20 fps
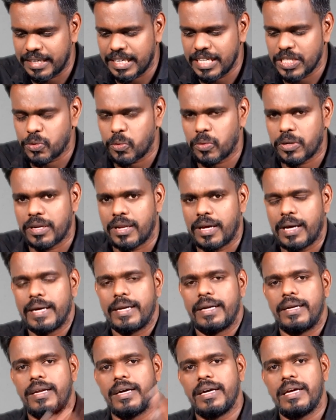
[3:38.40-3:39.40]
தாண்டின்னு சொல்கிறேன்னா
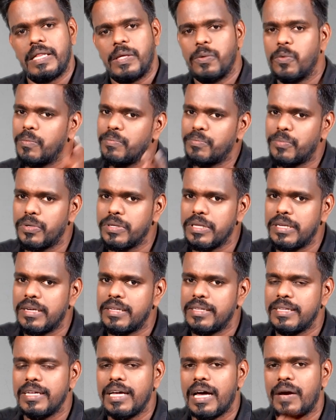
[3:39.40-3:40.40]
ரெண்டாயிரத்தி
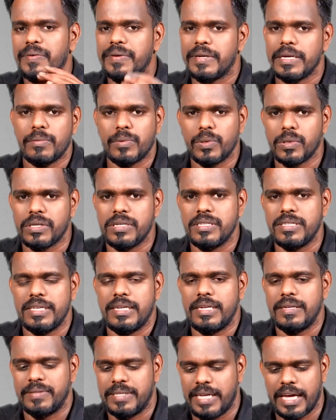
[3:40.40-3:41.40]
ஒம்போதுலேருந்து அவர் கிரிப்டோ
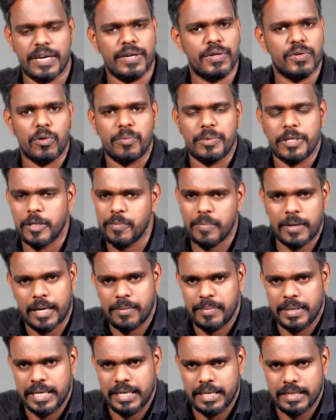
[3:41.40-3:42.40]
கரன்சியில் இறங்கணும் அப்படின்னு
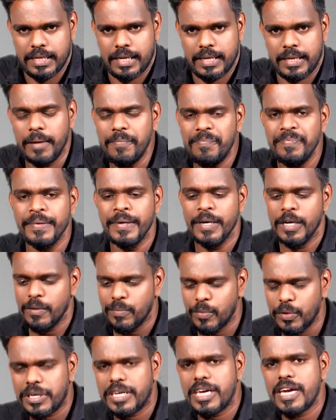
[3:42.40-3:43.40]
பிளான் பண்ணிகிட்டு இருந்தார்
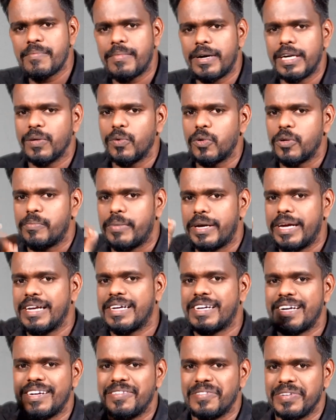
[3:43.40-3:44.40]
முக்கியமான ஒரு
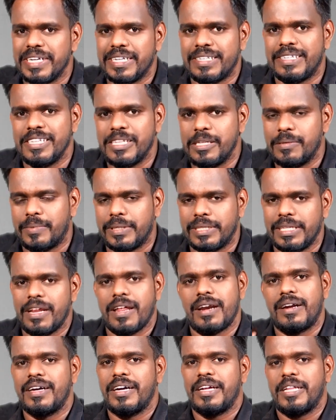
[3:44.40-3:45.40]
மைல்கல் அவர் எட்டினதுன்னு
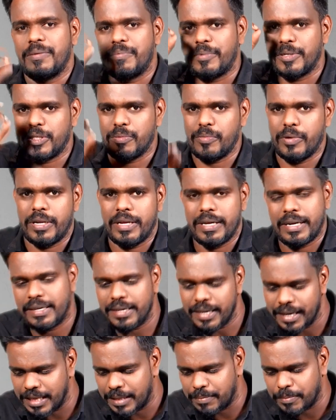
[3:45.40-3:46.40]
பார்த்தீங்கன்னா ரெண்டாயிரத்தி பத்தொம்பதில்
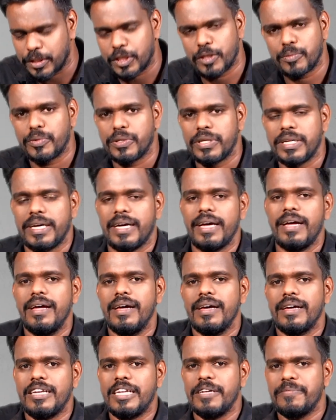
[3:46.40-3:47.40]
ரெண்டாயிரத்தி பத்தொம்போதில்
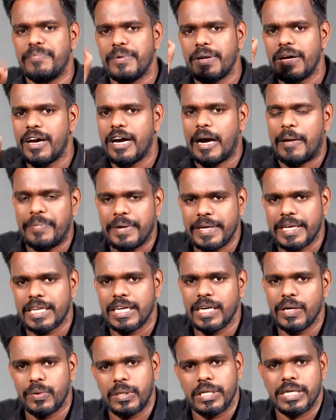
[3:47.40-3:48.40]
லிப்ரா
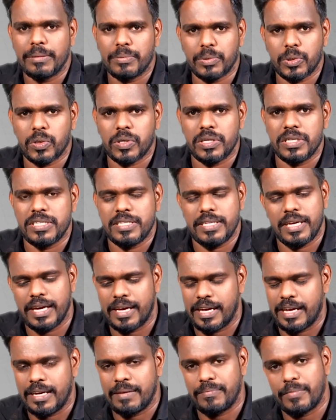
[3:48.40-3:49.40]
அப்படிங்கிற ஒரு கிரிப்டோ
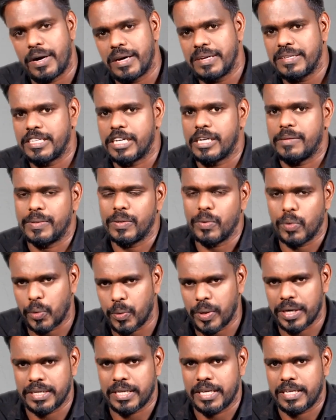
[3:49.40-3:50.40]
கரன்சியை மார்க் ஜக்கபக்
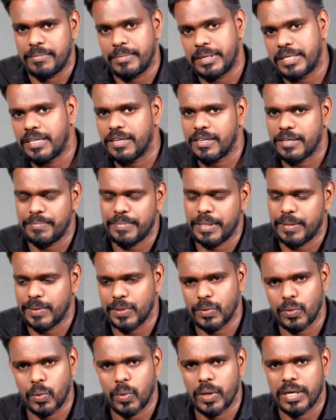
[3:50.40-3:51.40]
உருவாக்கினார் மெட்டா கம்பெனி
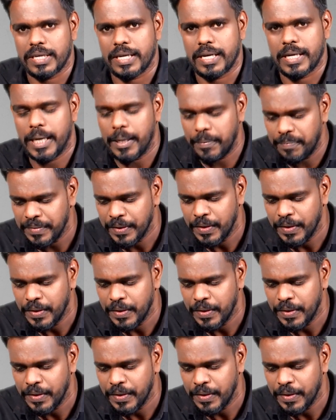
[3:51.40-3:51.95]
வந்து உருவாக்குனாங்க